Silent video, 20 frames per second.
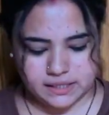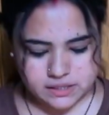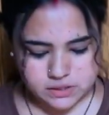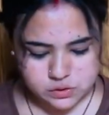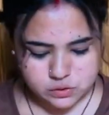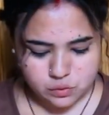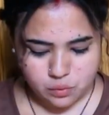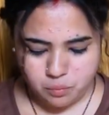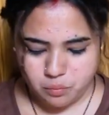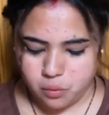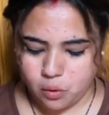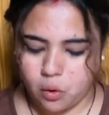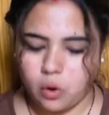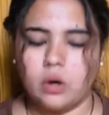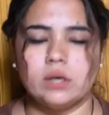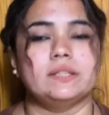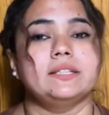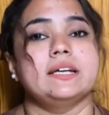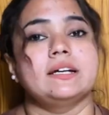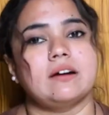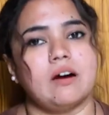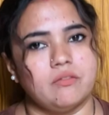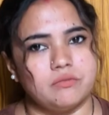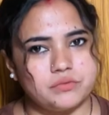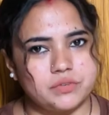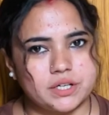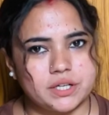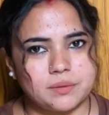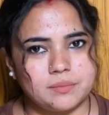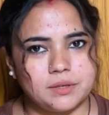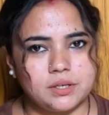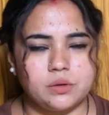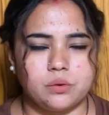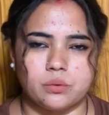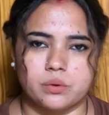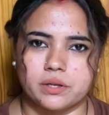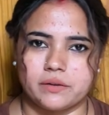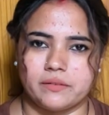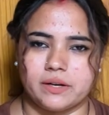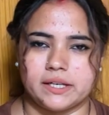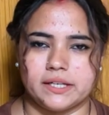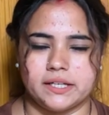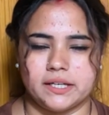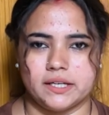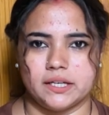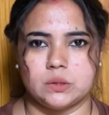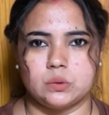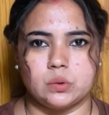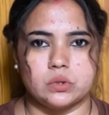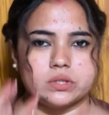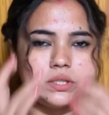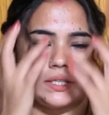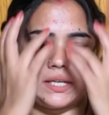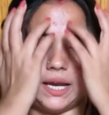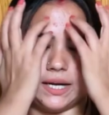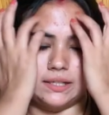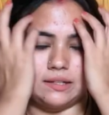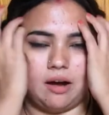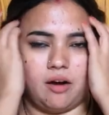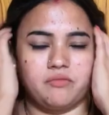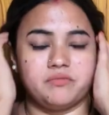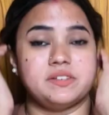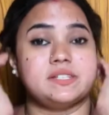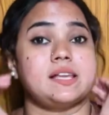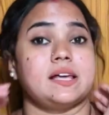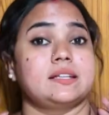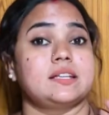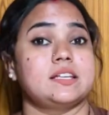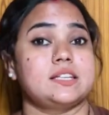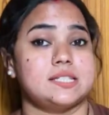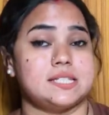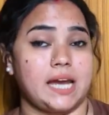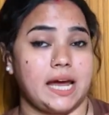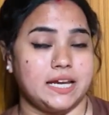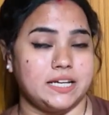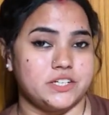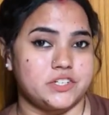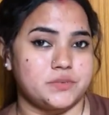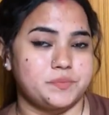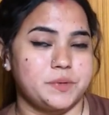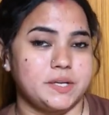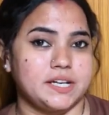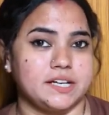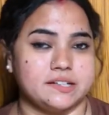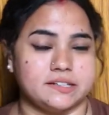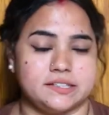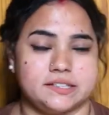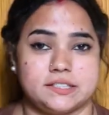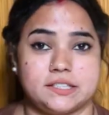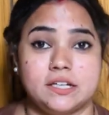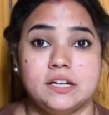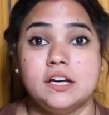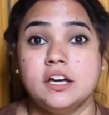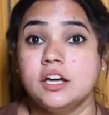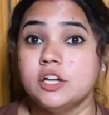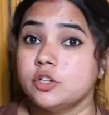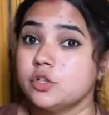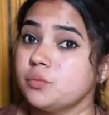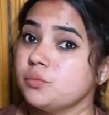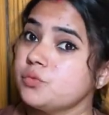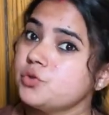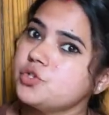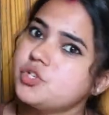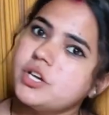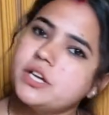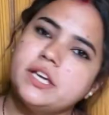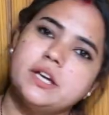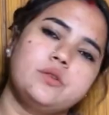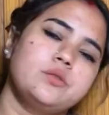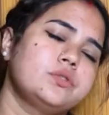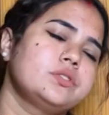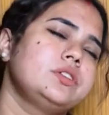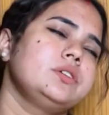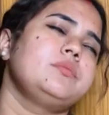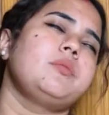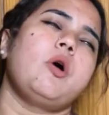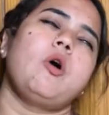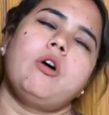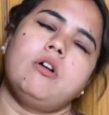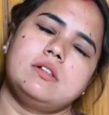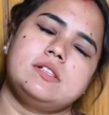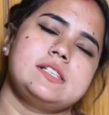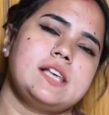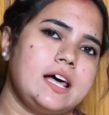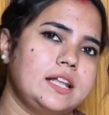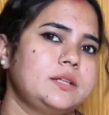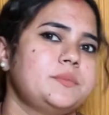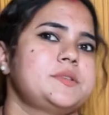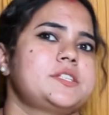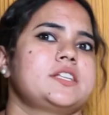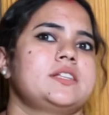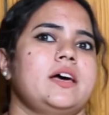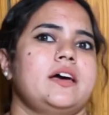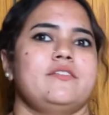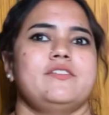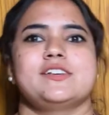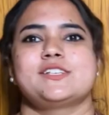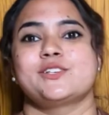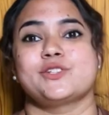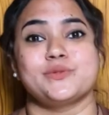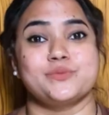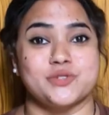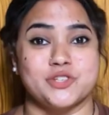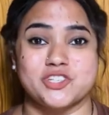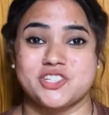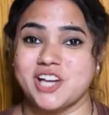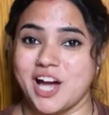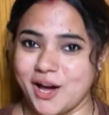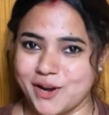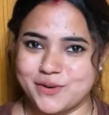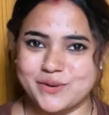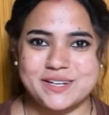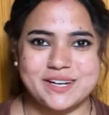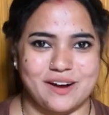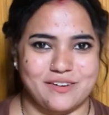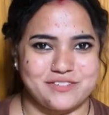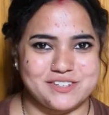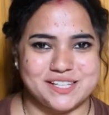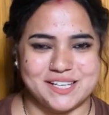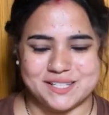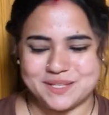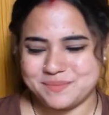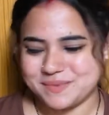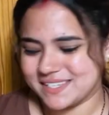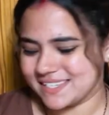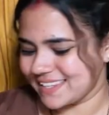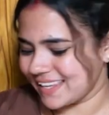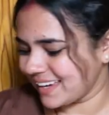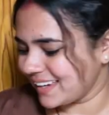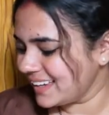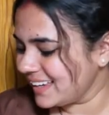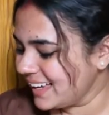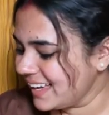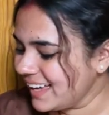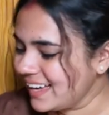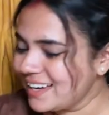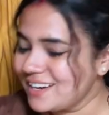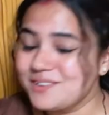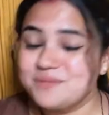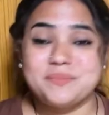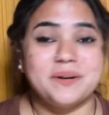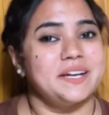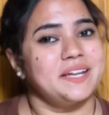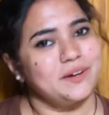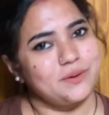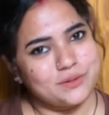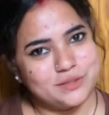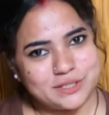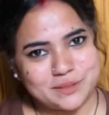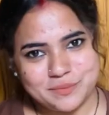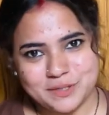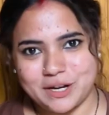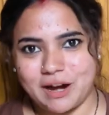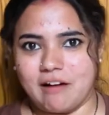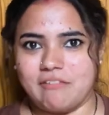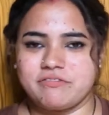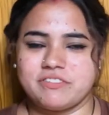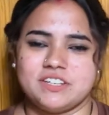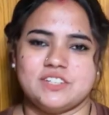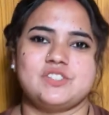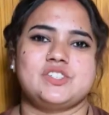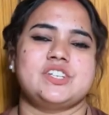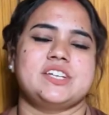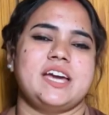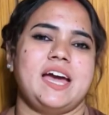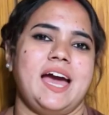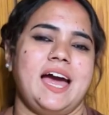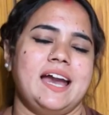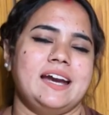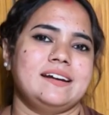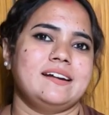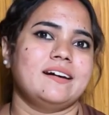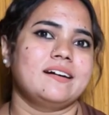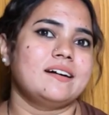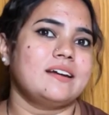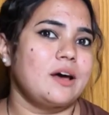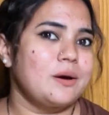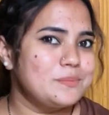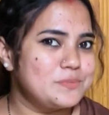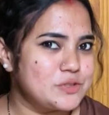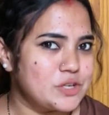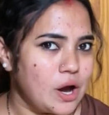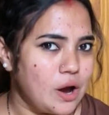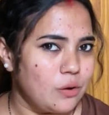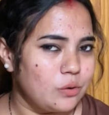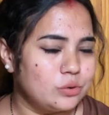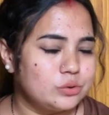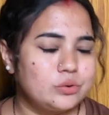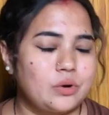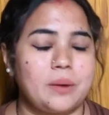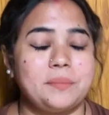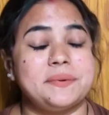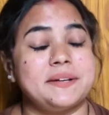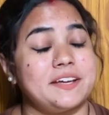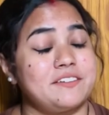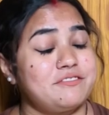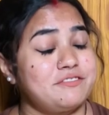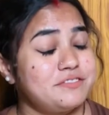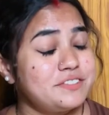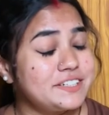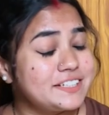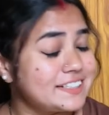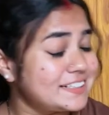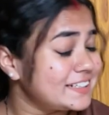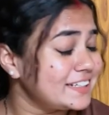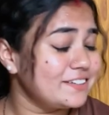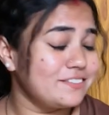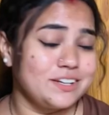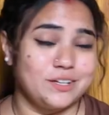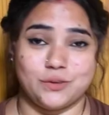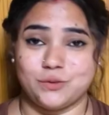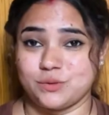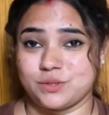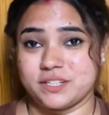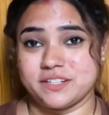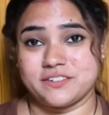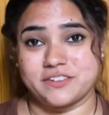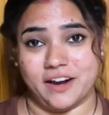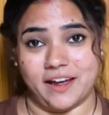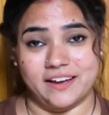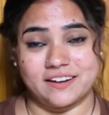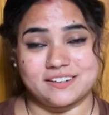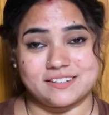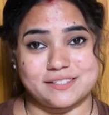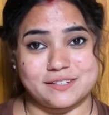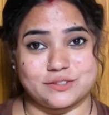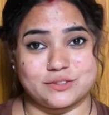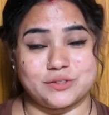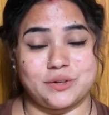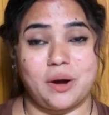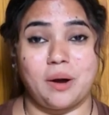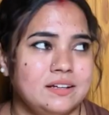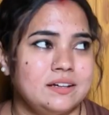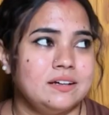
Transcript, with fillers: है सो बहुत ही कंफर्टेबल होने वाली है ये कुर्ती एंड काफ़ी ज़्यादा स्टाइलिश भी लग रही थी तो मुझे ये कुर्ती बहुत ज़्यादा पसंद आई वैसे तो मुझे चारों ही काफ़ी ज़्यादा पसंद आई बट ये कुर्ती भी काफ़ी अच्छी है एंड अगर आप चाहो तो आप डेफिनेटली वाली कुर्ती ट्राई कर सकते हो